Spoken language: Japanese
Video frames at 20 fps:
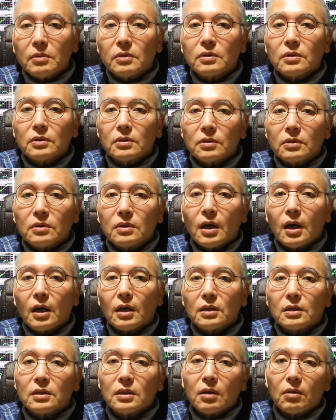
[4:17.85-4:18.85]
物
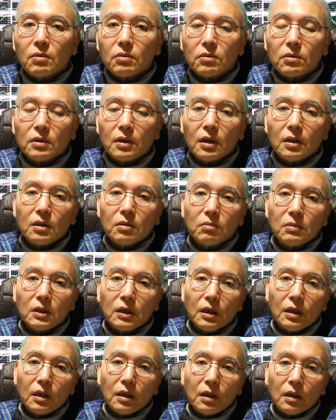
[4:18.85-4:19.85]
博士だろうと何でも
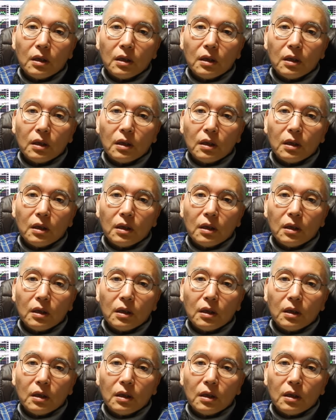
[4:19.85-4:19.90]
ね